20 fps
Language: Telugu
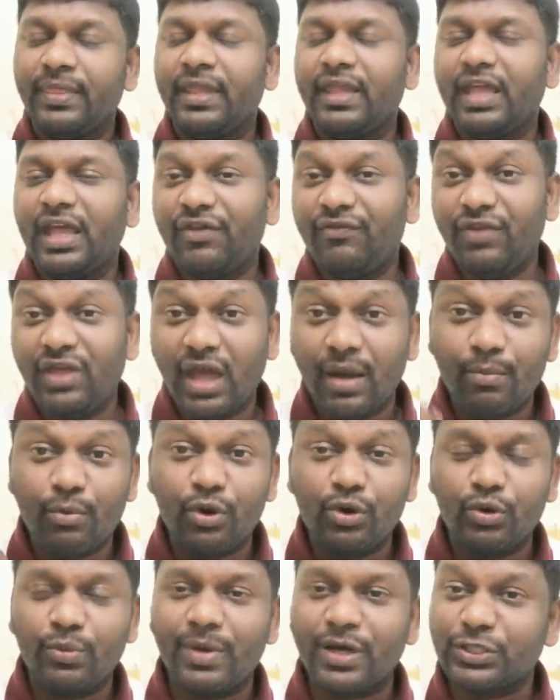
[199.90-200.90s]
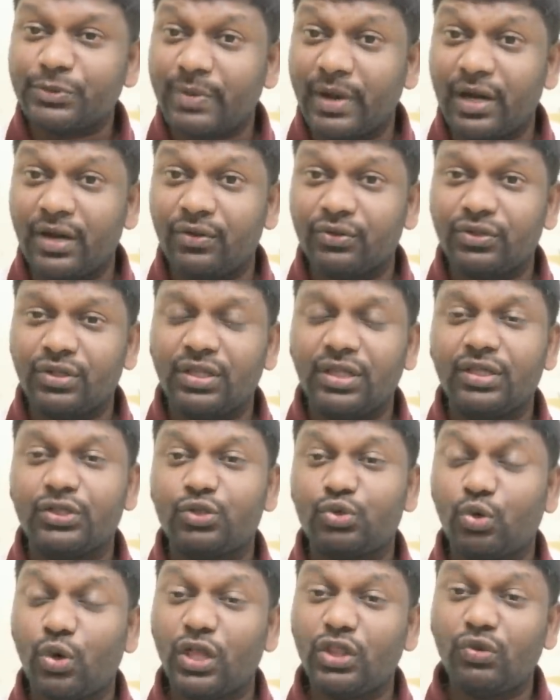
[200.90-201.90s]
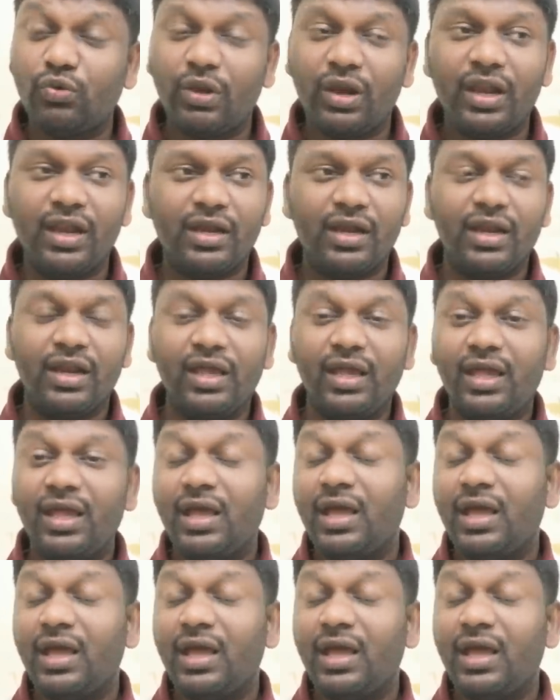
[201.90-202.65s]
హెవీ అమౌంట్ బాగా స్పెండ్ అవుతుంది సో అందువల్ల ఏంటంటే